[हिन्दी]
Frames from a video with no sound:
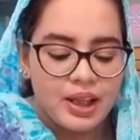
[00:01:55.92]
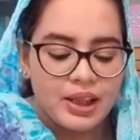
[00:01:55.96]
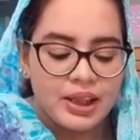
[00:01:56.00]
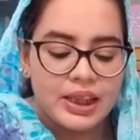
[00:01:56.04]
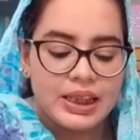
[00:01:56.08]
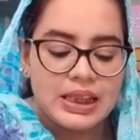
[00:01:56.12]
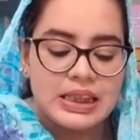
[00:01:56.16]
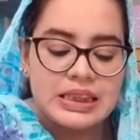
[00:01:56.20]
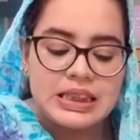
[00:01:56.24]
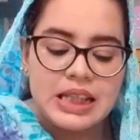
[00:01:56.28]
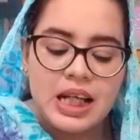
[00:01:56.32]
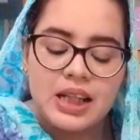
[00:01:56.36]

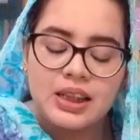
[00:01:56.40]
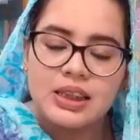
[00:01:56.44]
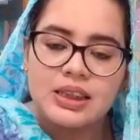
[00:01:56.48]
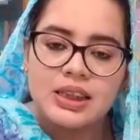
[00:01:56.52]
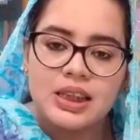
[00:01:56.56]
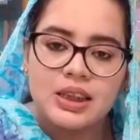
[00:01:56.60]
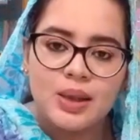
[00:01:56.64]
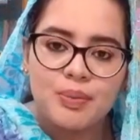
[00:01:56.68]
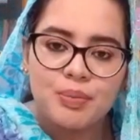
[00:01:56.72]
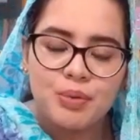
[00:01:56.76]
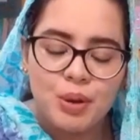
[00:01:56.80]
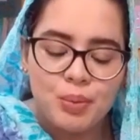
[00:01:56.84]
लेकिन साथ ही
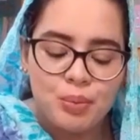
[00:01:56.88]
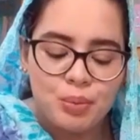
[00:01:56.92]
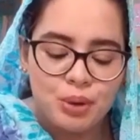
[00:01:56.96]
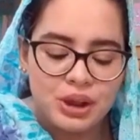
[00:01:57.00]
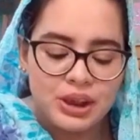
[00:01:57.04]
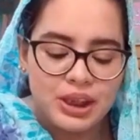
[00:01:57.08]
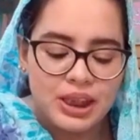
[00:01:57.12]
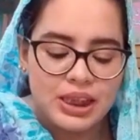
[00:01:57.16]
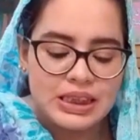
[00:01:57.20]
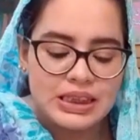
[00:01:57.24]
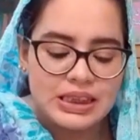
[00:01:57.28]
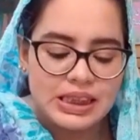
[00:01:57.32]
साथ अपने
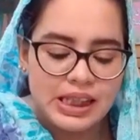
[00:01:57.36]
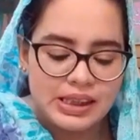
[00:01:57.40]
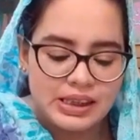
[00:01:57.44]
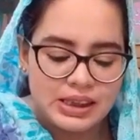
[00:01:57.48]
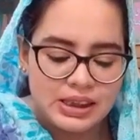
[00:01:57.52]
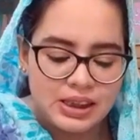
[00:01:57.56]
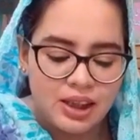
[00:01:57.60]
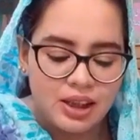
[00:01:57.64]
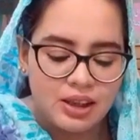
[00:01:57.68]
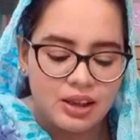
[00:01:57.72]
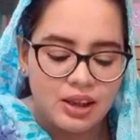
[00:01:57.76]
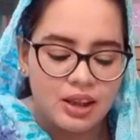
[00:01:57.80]
मुल्क के
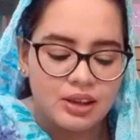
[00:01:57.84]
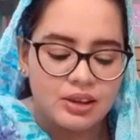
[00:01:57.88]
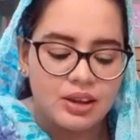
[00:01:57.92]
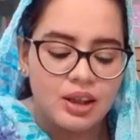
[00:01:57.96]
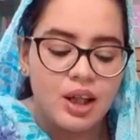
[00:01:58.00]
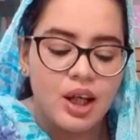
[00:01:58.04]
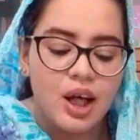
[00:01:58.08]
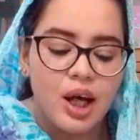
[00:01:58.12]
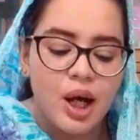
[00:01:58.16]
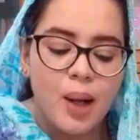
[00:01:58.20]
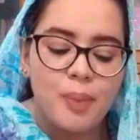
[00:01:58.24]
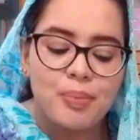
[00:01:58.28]
सियासी हालात
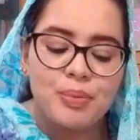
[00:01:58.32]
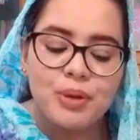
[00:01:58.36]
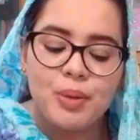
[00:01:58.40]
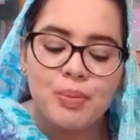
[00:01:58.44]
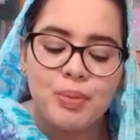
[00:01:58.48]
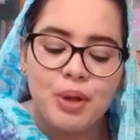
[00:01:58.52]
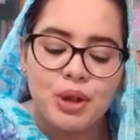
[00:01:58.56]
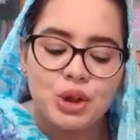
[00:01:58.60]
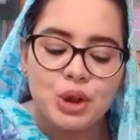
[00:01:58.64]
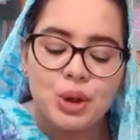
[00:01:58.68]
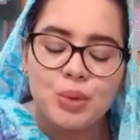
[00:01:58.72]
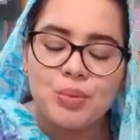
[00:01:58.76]
अपने
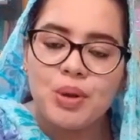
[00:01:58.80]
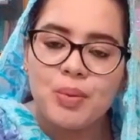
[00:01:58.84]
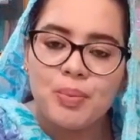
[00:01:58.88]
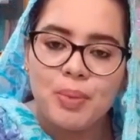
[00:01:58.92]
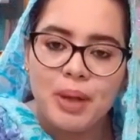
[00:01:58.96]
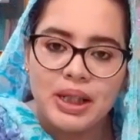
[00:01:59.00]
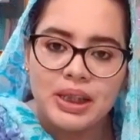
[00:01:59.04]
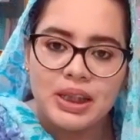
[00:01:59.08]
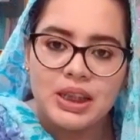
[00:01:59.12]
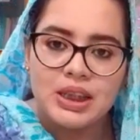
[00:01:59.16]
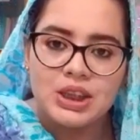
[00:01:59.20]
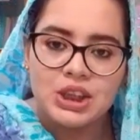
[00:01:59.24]
माशरों में
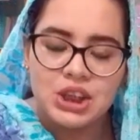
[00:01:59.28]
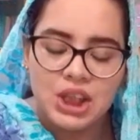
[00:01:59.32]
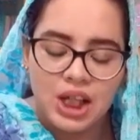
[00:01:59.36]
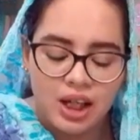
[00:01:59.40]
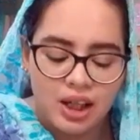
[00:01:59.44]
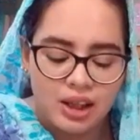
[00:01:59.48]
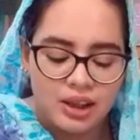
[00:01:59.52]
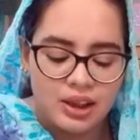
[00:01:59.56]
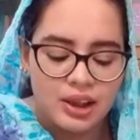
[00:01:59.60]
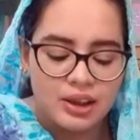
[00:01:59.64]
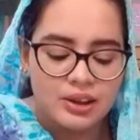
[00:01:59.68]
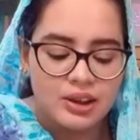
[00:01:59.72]
फैली
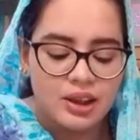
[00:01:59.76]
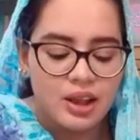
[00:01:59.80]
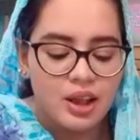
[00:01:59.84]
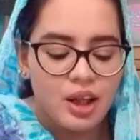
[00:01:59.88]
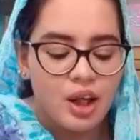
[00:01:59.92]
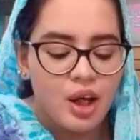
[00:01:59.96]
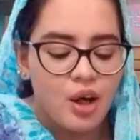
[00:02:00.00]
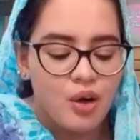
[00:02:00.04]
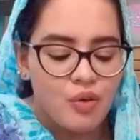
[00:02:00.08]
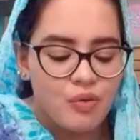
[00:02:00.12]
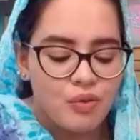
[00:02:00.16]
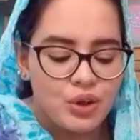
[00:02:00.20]
जहालत
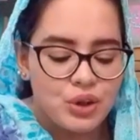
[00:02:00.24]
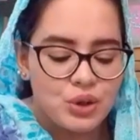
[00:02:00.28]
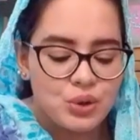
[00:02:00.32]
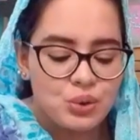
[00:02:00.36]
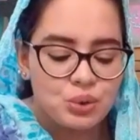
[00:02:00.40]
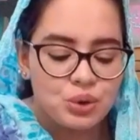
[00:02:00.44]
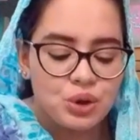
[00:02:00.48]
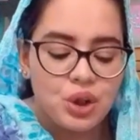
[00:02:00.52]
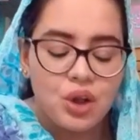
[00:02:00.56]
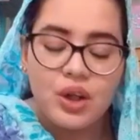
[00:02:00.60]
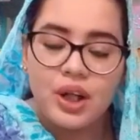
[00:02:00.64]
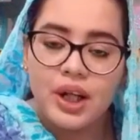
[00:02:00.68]

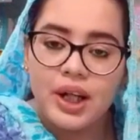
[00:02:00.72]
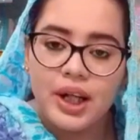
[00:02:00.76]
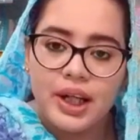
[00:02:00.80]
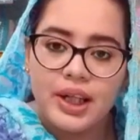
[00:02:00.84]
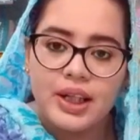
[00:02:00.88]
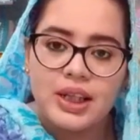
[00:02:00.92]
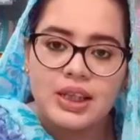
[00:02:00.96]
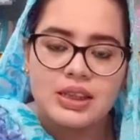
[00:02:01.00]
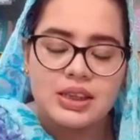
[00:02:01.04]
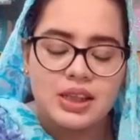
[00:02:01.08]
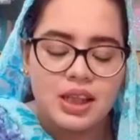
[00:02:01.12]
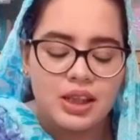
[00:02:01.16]
फरसूदा और
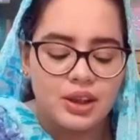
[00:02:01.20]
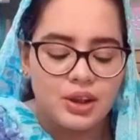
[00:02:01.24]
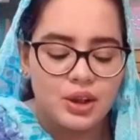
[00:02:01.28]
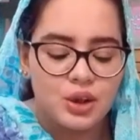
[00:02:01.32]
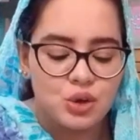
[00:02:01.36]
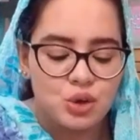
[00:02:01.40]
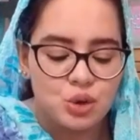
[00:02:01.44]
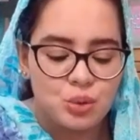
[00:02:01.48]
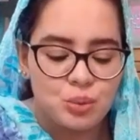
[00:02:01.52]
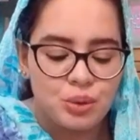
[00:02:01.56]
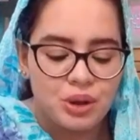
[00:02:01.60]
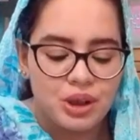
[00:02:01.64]
गैर इंसानी
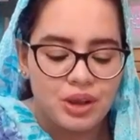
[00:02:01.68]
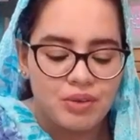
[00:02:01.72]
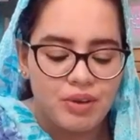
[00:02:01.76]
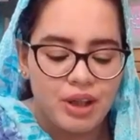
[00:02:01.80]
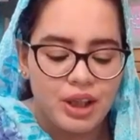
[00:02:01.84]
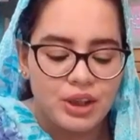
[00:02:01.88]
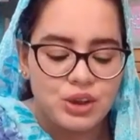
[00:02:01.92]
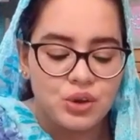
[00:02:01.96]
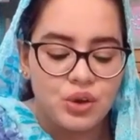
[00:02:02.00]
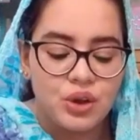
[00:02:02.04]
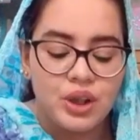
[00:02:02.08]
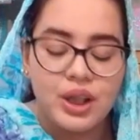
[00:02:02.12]
रसूम व
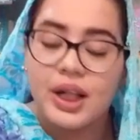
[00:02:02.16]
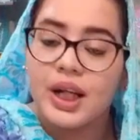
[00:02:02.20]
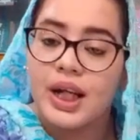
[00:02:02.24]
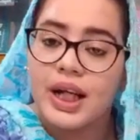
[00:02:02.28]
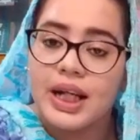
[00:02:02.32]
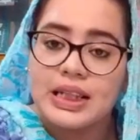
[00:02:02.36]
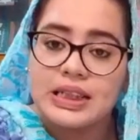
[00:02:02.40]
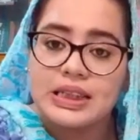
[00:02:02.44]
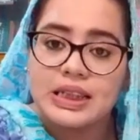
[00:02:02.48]
रवाज और गैर